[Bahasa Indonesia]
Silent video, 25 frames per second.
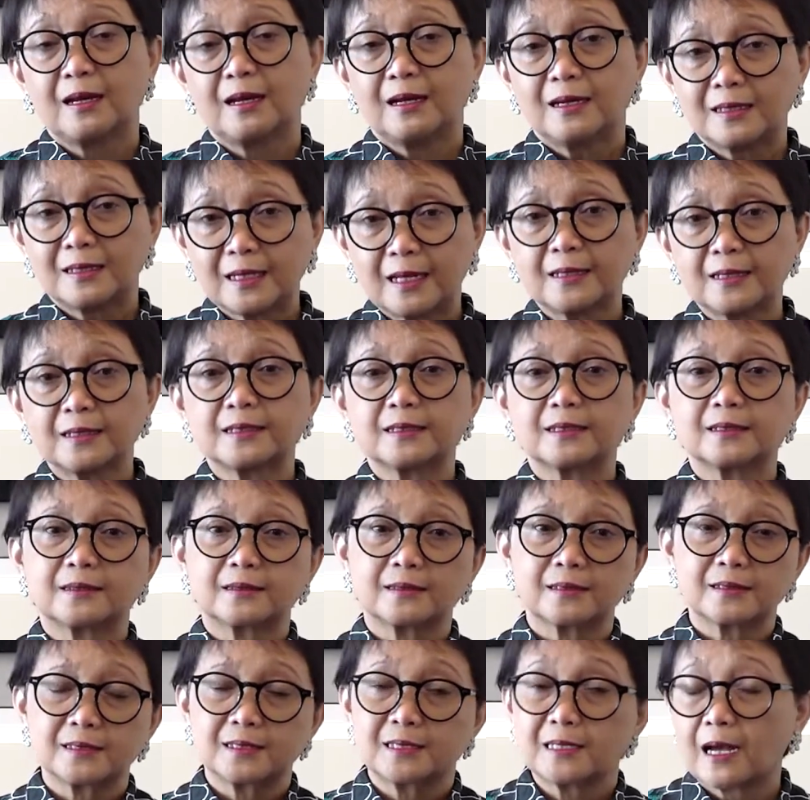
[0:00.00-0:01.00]
dan
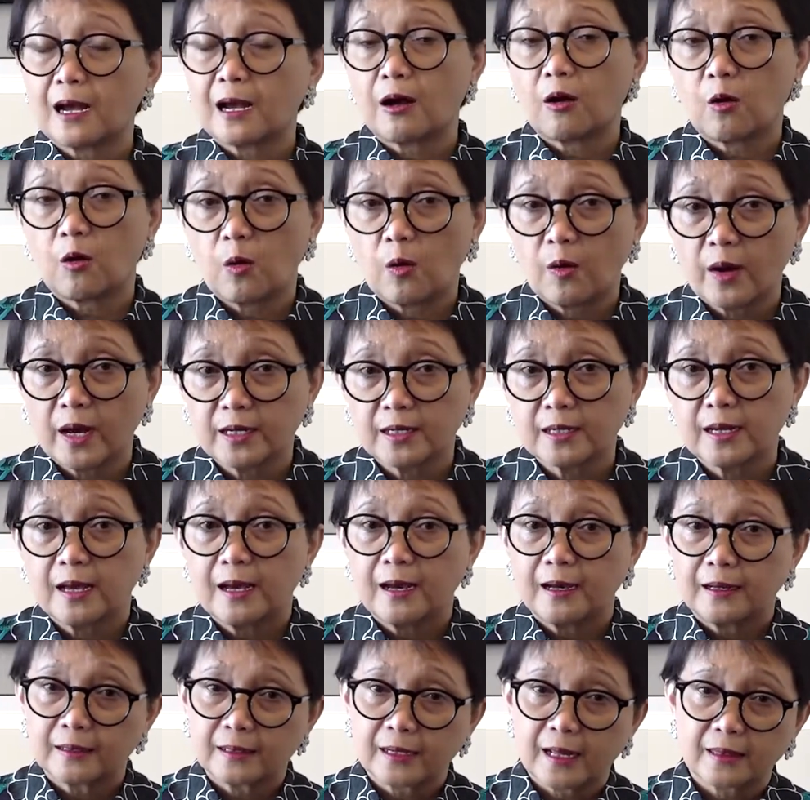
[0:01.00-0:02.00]
keterjangkauan
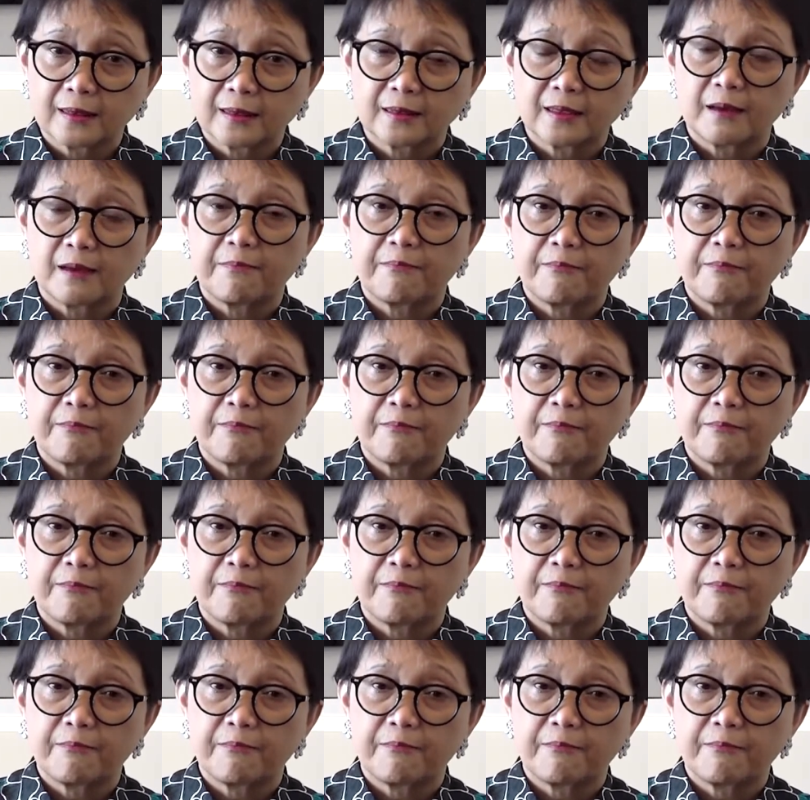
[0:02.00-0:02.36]
rantai